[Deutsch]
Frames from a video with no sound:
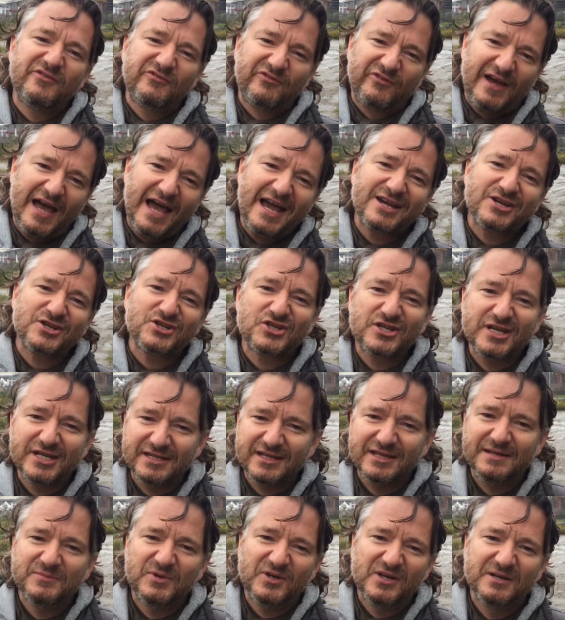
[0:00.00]
Die Frage
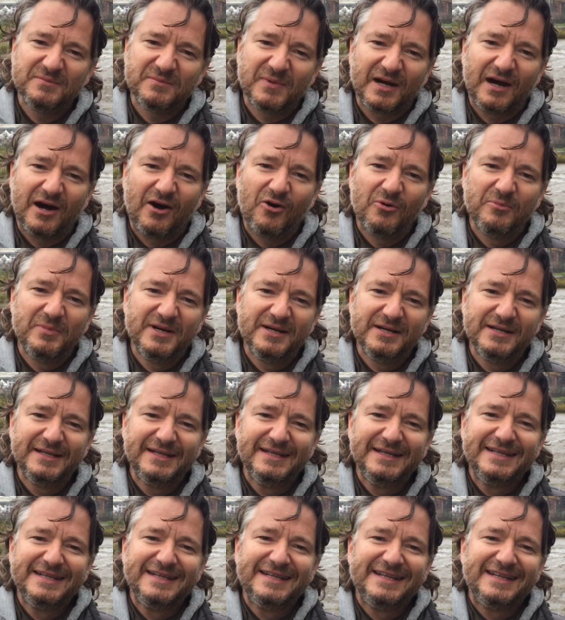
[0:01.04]
steht immer im Raume,
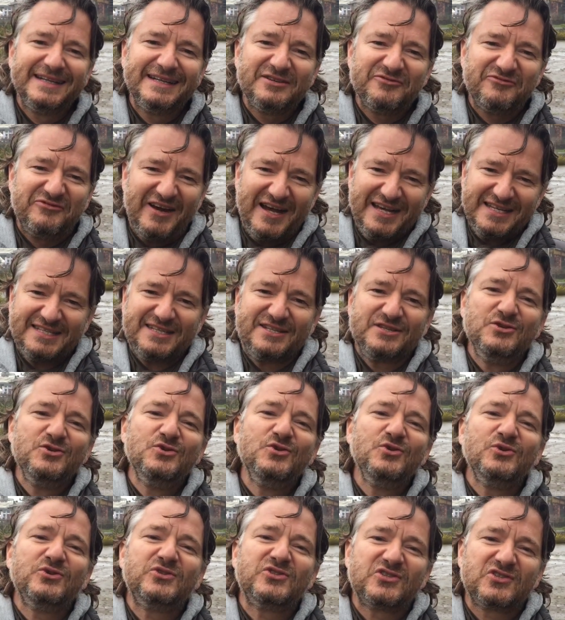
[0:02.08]
was
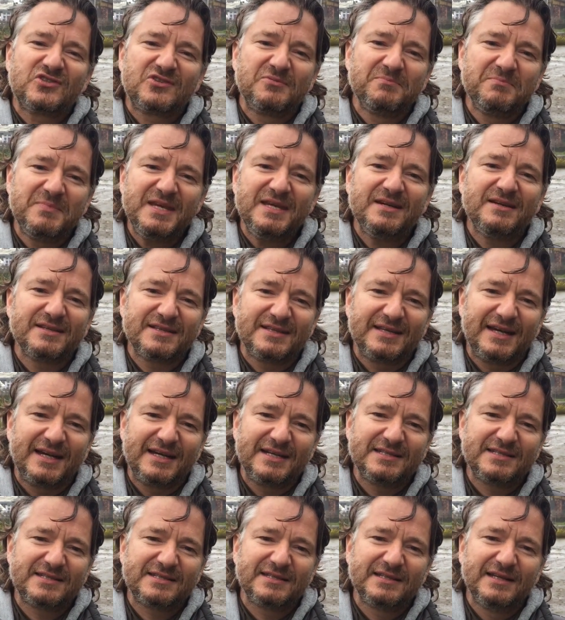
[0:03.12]
nützt mir
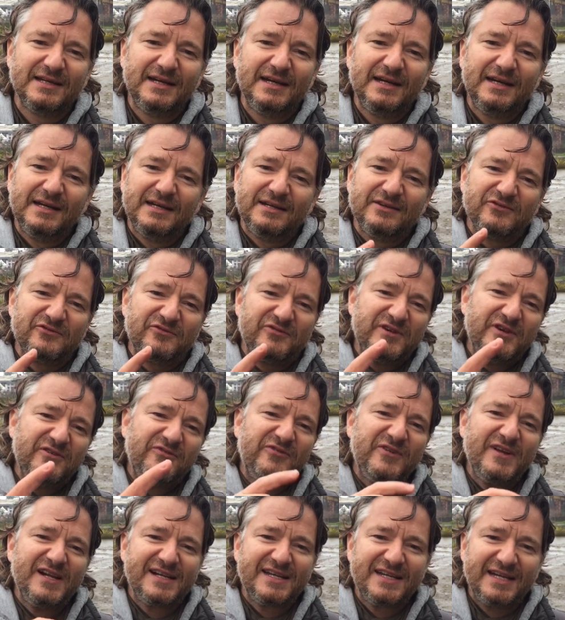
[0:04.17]
das, wie
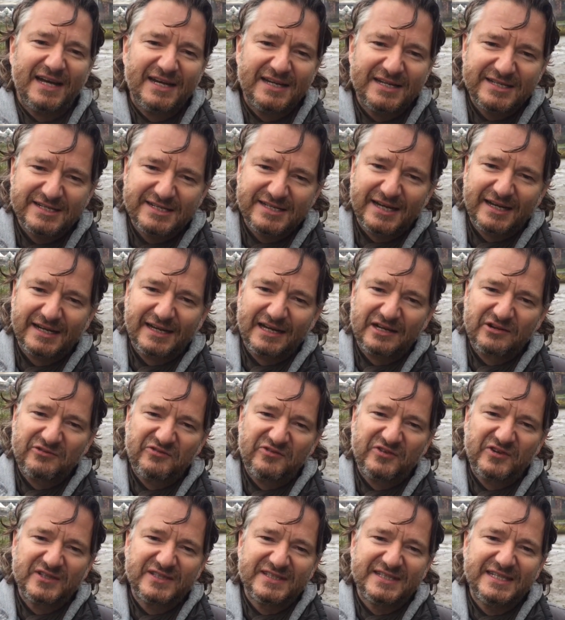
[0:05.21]
viel kann ich daran
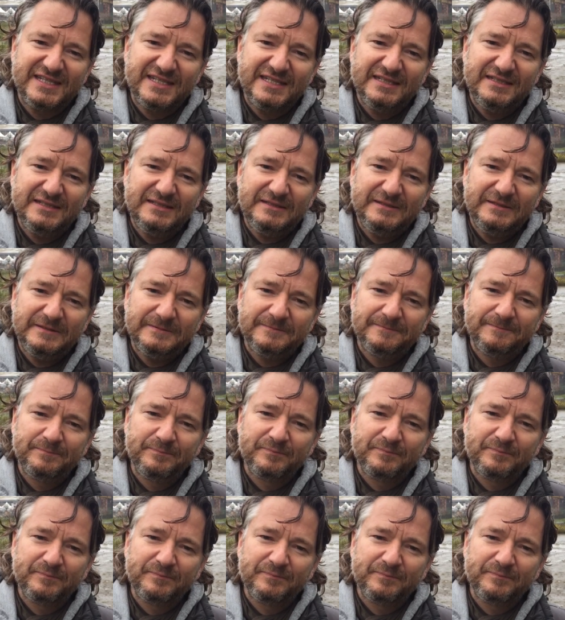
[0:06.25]
verdienen?